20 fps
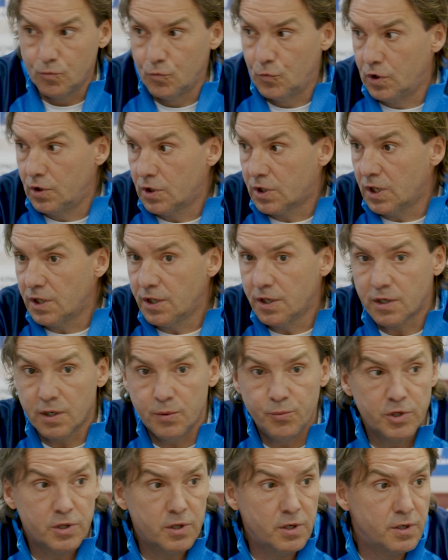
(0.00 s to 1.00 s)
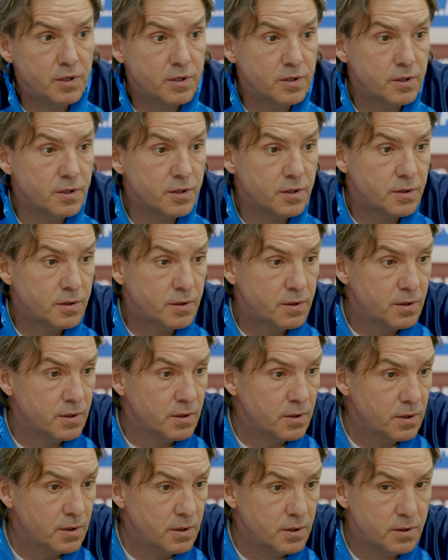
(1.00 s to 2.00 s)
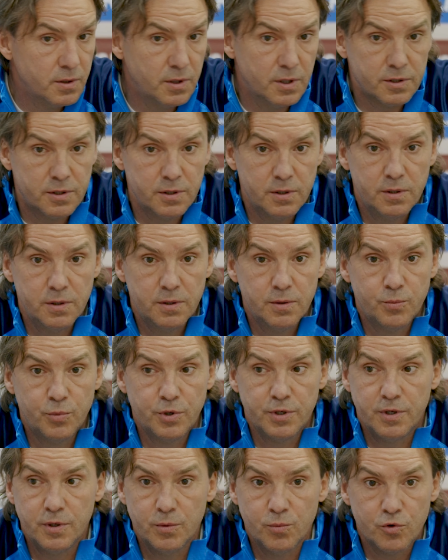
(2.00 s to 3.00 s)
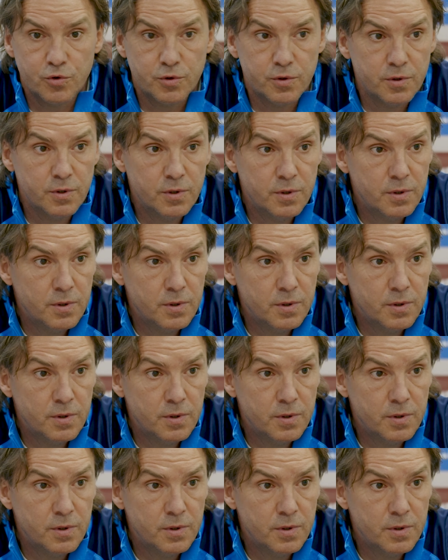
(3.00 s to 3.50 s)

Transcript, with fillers: Да никаких комментариев здесь э, даже быть не может.